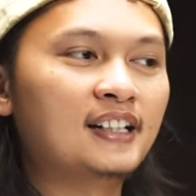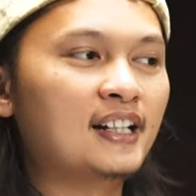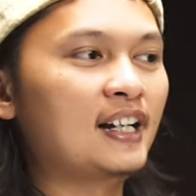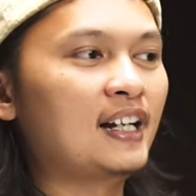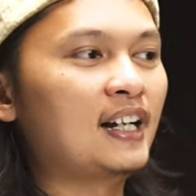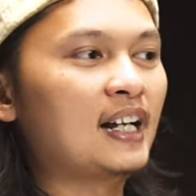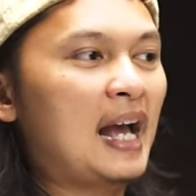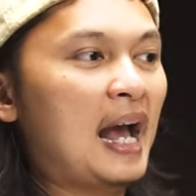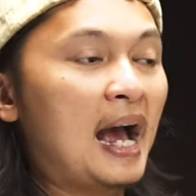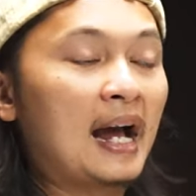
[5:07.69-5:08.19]

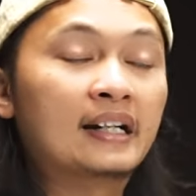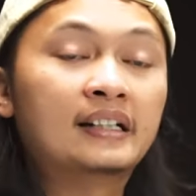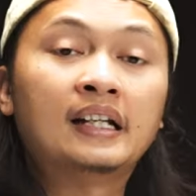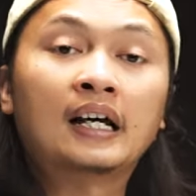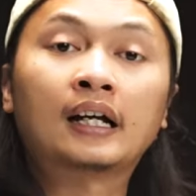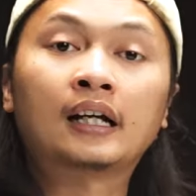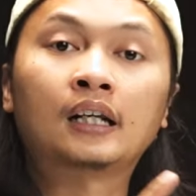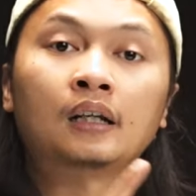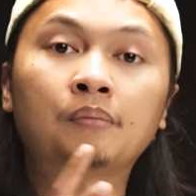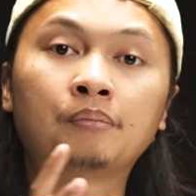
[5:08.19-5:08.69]
Nah,
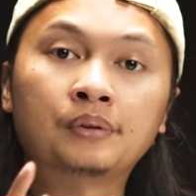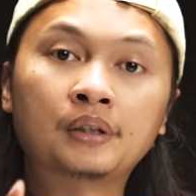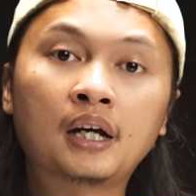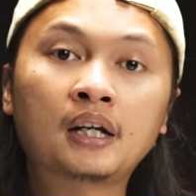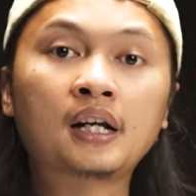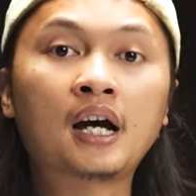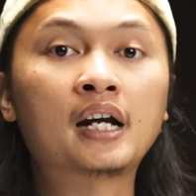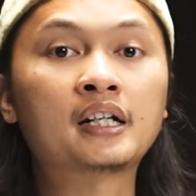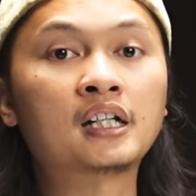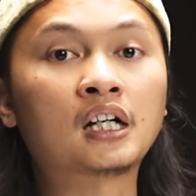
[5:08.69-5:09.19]
ada
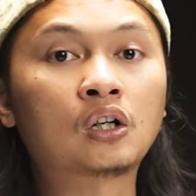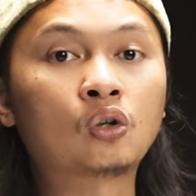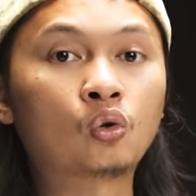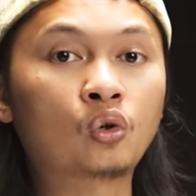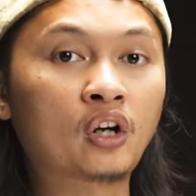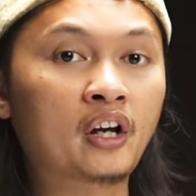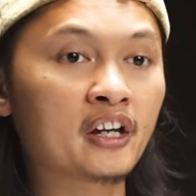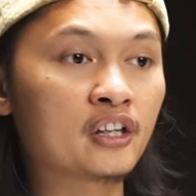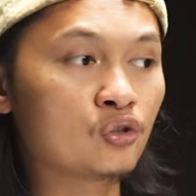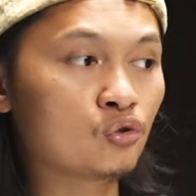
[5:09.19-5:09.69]
kelebihan, ada
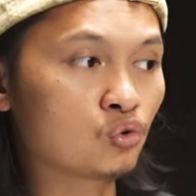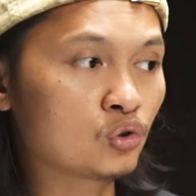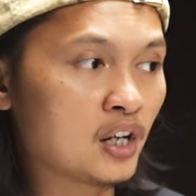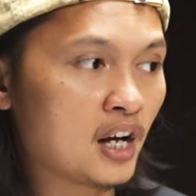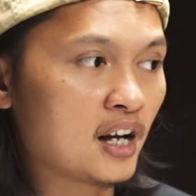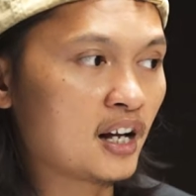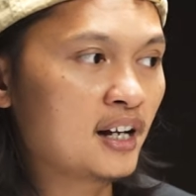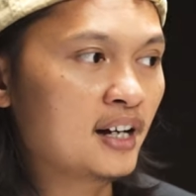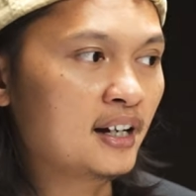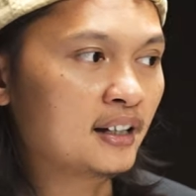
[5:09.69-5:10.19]
kekurangannya
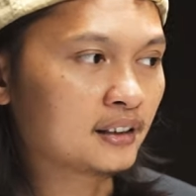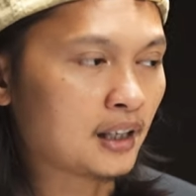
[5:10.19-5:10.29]
juga.